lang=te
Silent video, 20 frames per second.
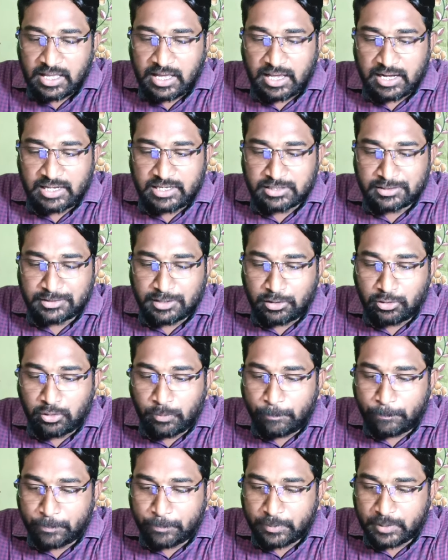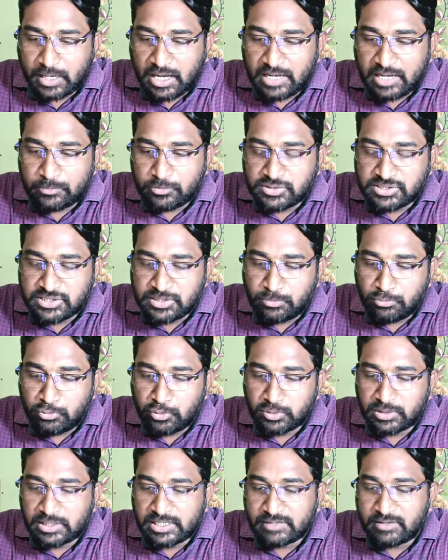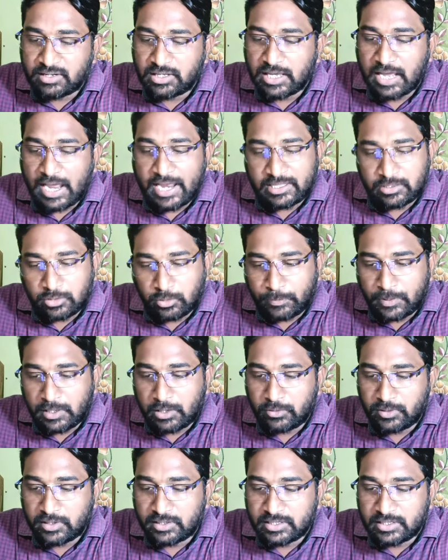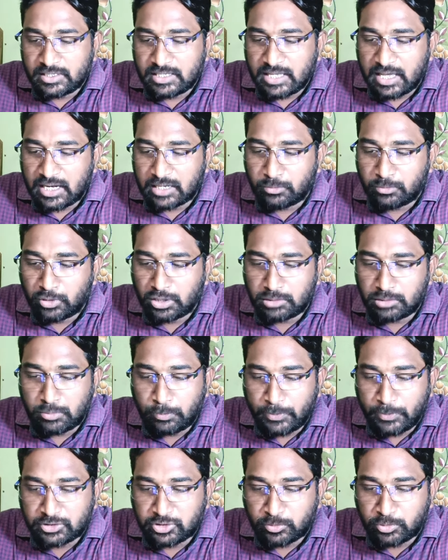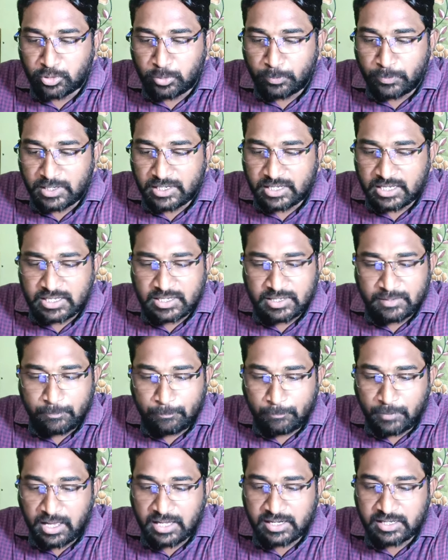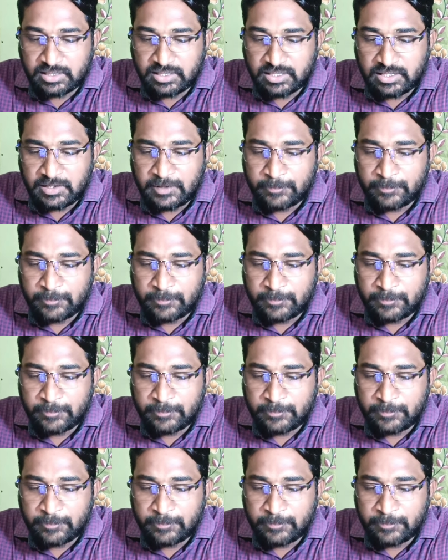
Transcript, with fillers: అలాగే తెలుగు ప్రైమ్ వచ్చి మూడు వందల ఇరవై ఐదు రూపాయలు ఉండేది అలాగే మూడు వందల ముప్పై తొమ్మిది రూపాయలకి మారింది